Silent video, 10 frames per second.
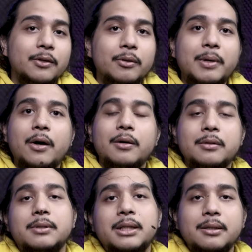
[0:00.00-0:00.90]
Lu
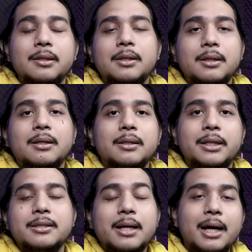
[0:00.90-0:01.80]
mau, lu, ha?
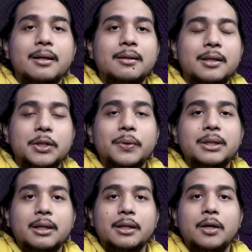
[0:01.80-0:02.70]
Diserang di
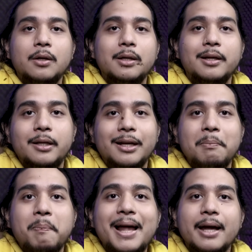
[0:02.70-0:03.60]
Twitter, di, di, di
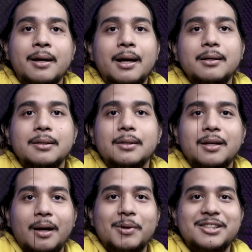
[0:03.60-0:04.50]
reply, ha?
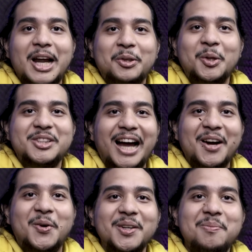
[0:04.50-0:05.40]
Sama 100
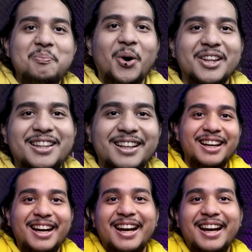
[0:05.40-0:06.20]
akun bot.